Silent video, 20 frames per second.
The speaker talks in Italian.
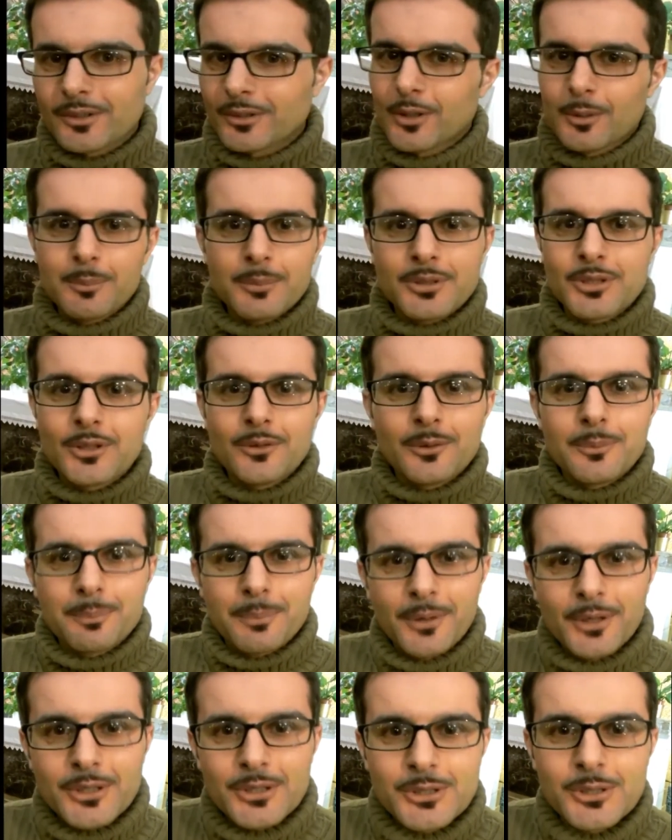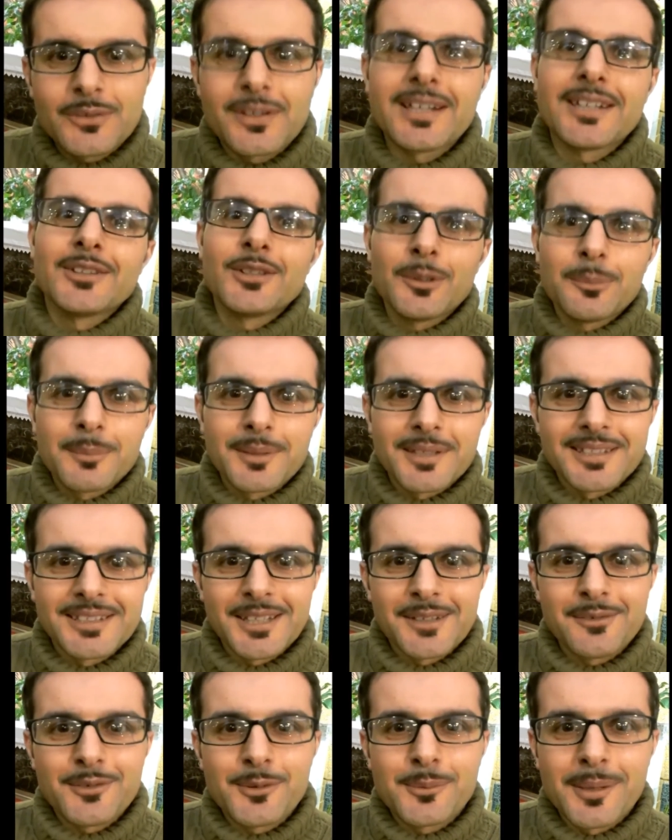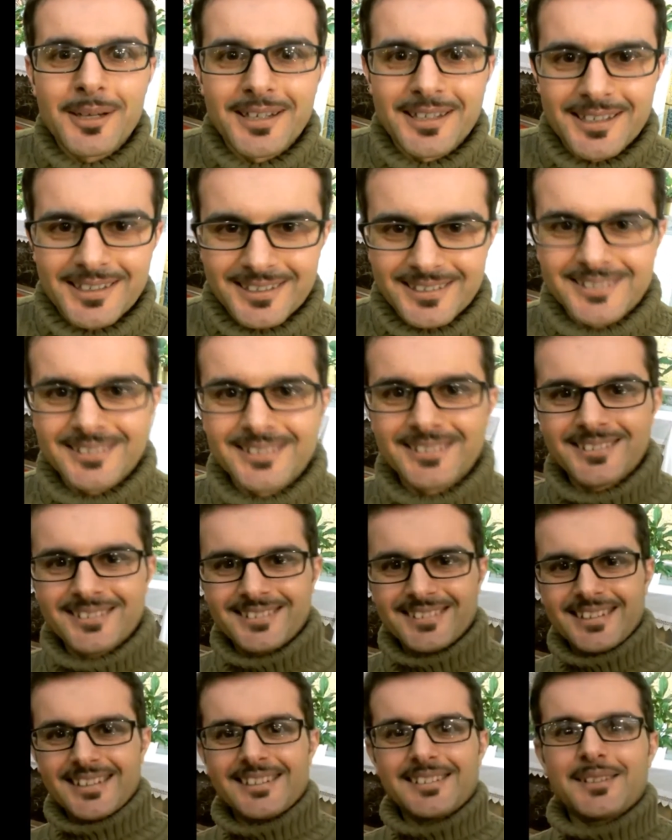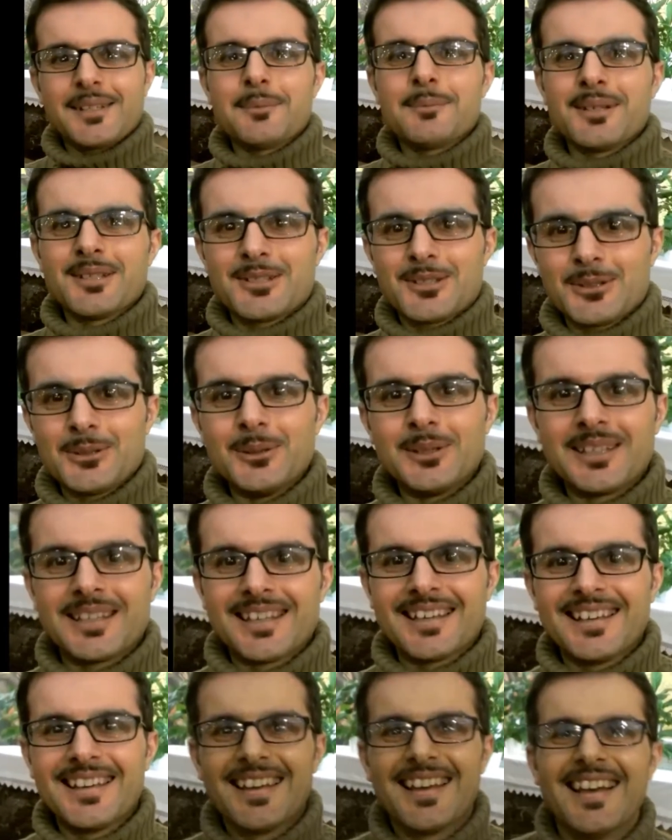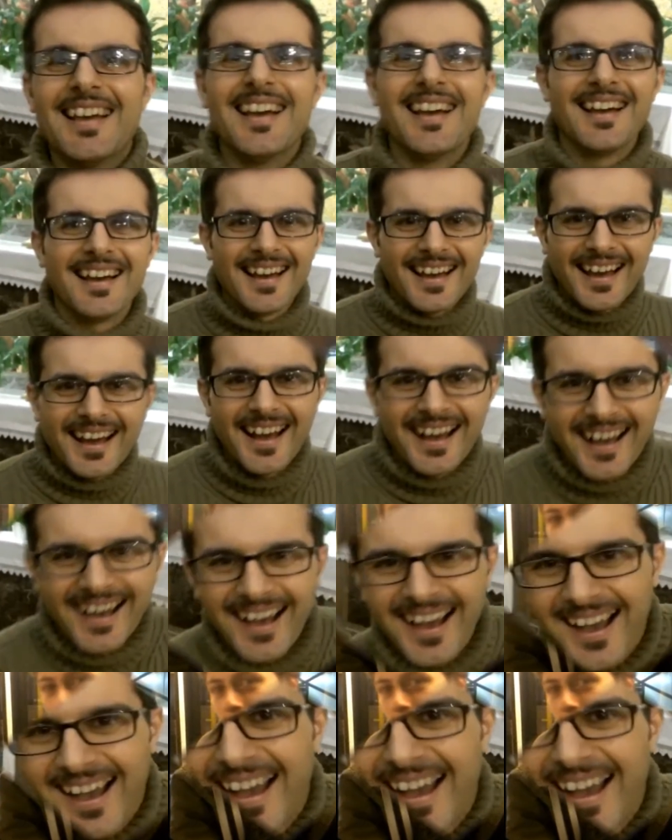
se non mi facciamo un posto vai a Dombrenta Fiumara, insieme ai giunchi Fatto.